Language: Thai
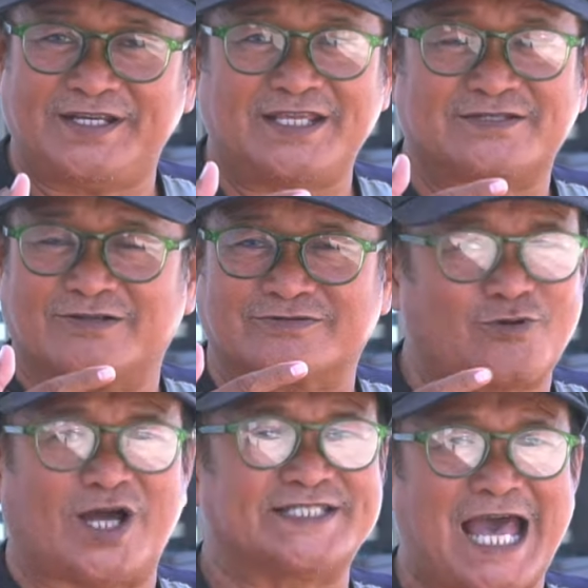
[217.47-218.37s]
ไม่ได้
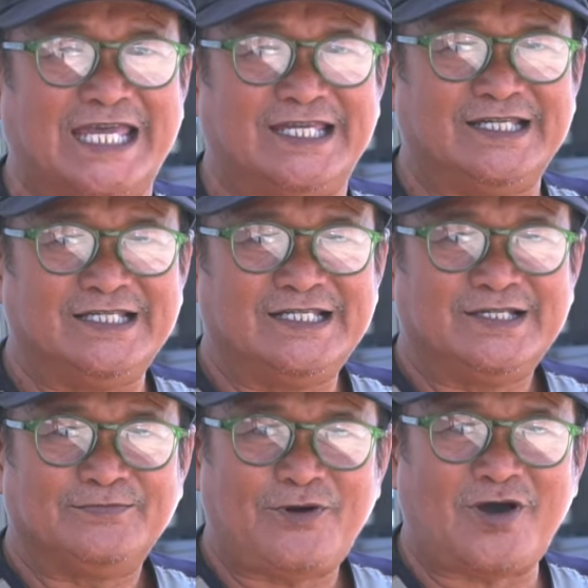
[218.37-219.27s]
ตกใจ
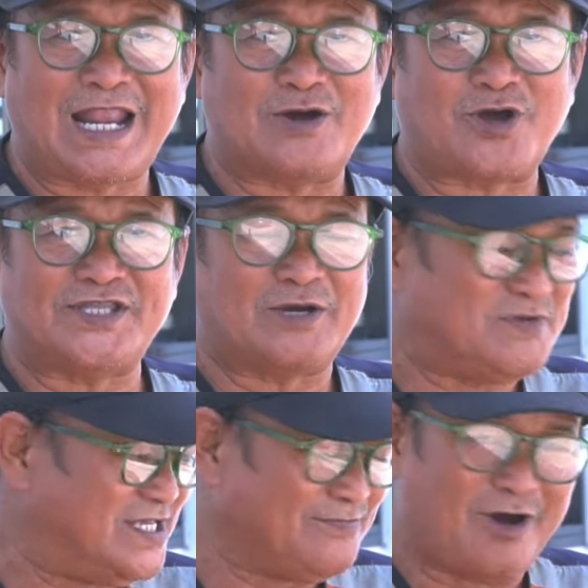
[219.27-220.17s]
เพราะเราก็
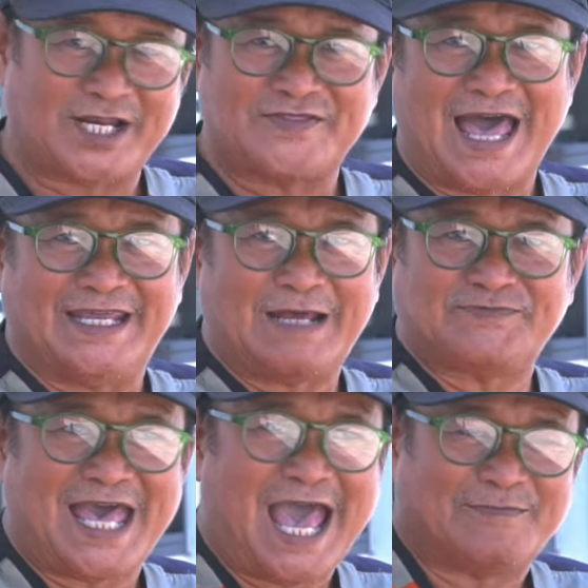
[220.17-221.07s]
ยังมีมอเตอร์ไซค์
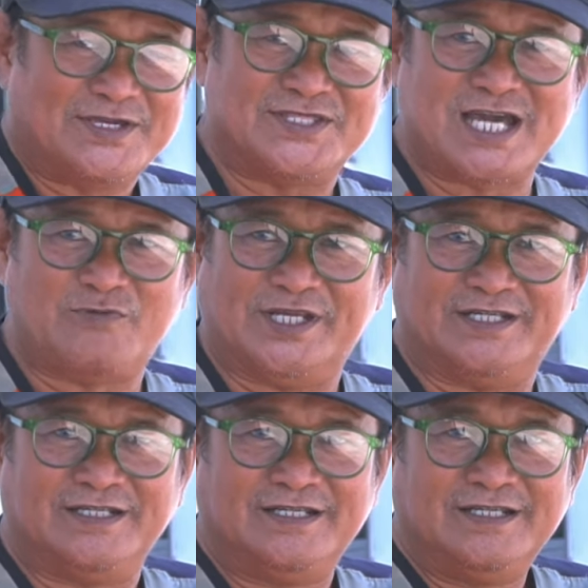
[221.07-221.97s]
รับจ้างมีเสื้อ
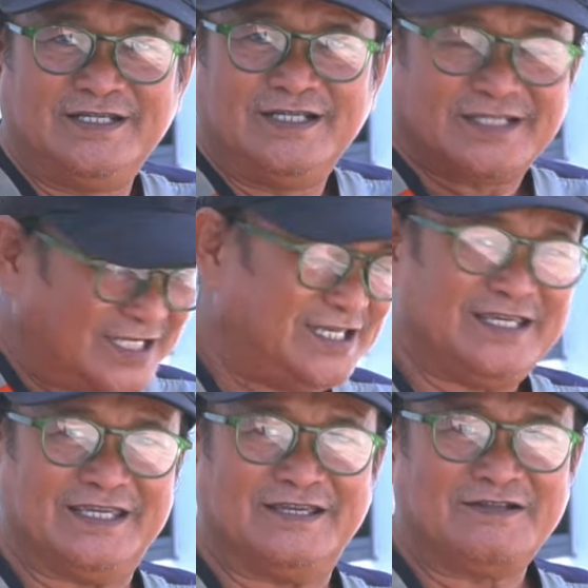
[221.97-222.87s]
วิน
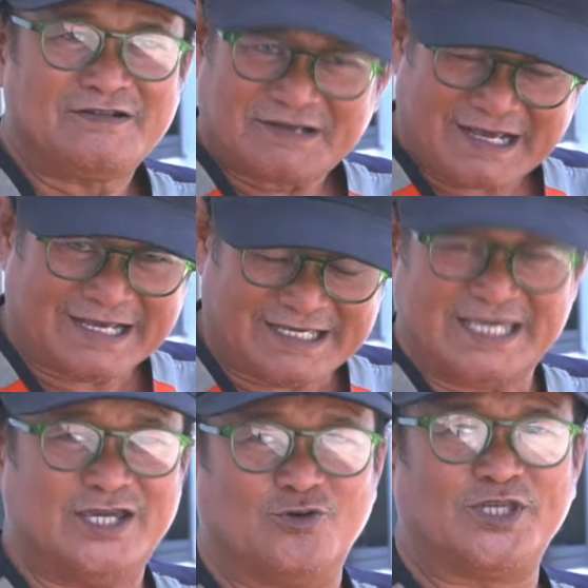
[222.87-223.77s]
ที่
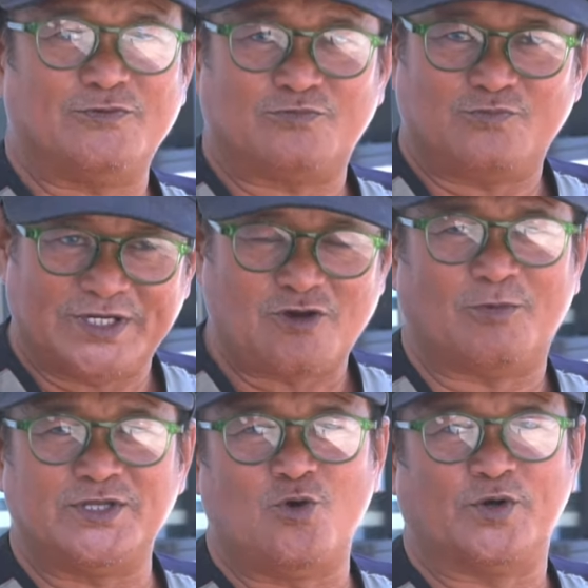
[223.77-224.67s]
ขี่อยู่ที่วิน
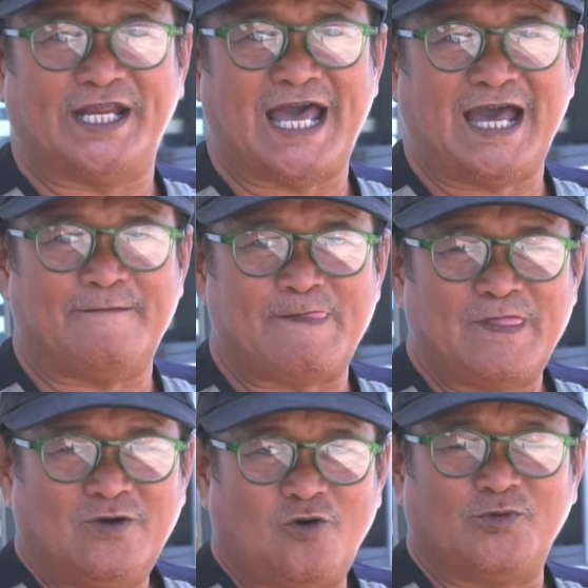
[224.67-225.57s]
ของประยูนเนี่ยฮะ
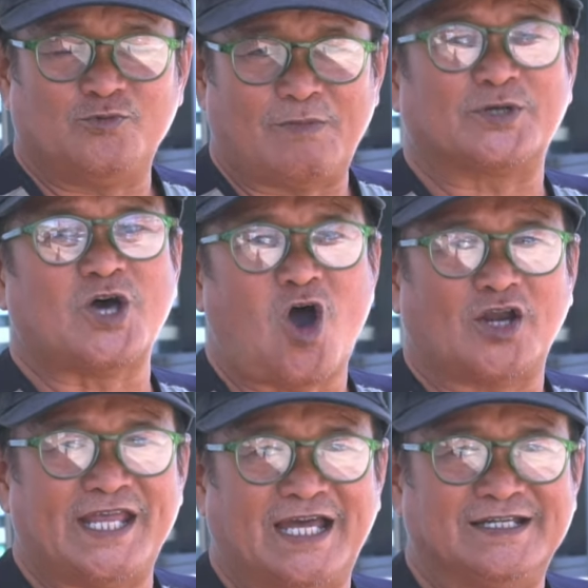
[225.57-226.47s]
ผมว่าอยู่บางบัวท
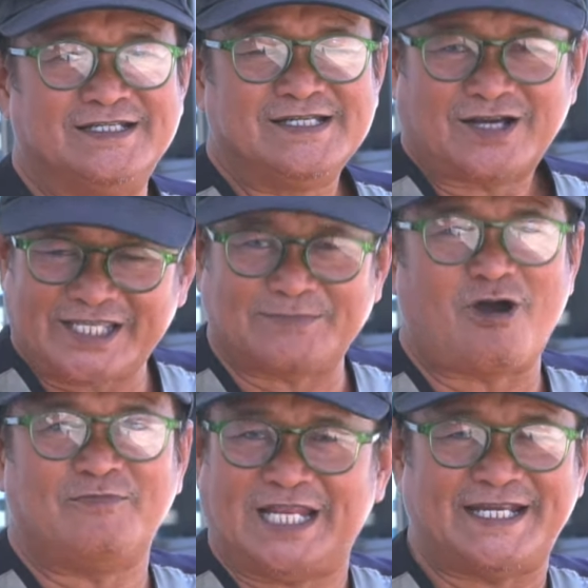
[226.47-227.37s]
องเนี่ยก็ยั
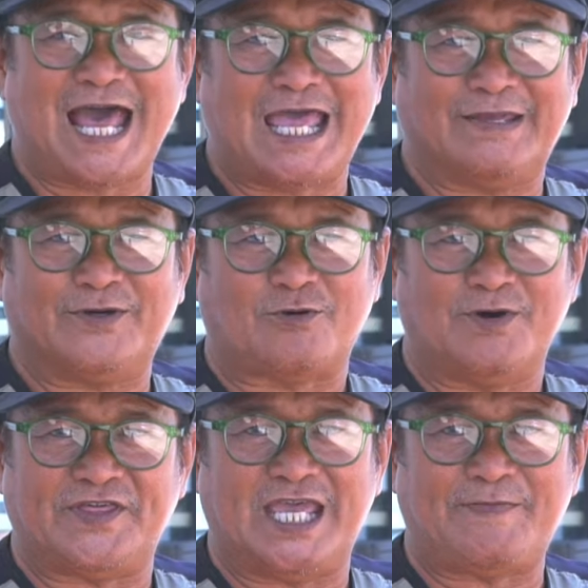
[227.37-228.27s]
งพอมีรายได้ผ
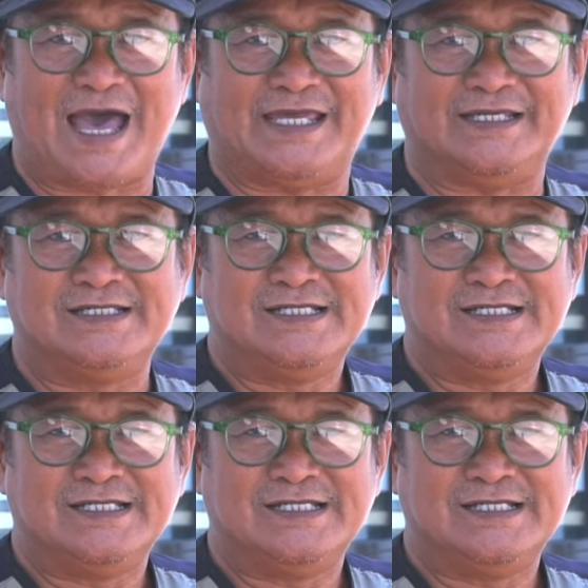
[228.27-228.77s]
สมผสานไป